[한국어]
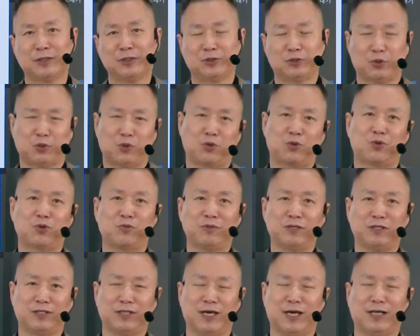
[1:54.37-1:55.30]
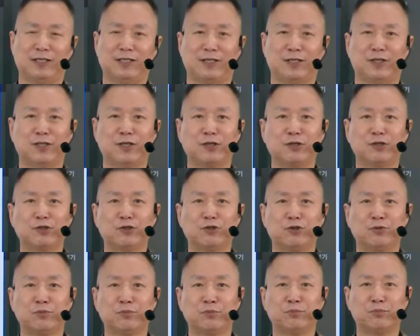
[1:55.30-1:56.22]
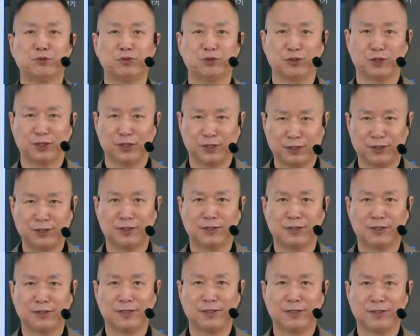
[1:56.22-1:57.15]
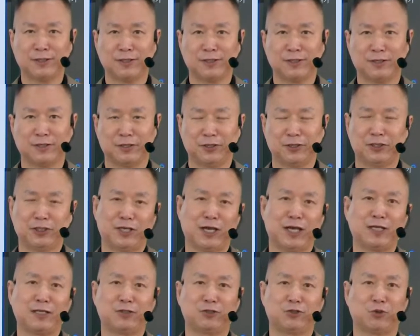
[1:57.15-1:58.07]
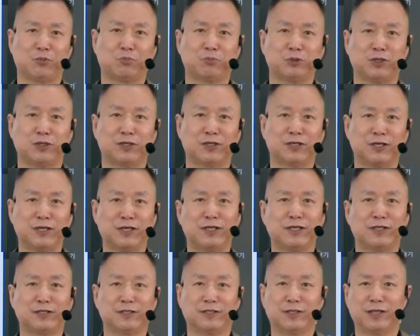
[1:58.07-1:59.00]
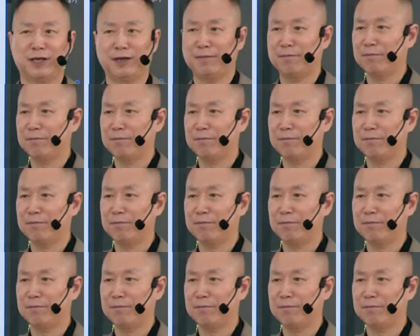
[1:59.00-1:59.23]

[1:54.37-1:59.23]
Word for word: 조금 이제 아직 서툰 분들은 어, 시간이 좀 더 걸리는데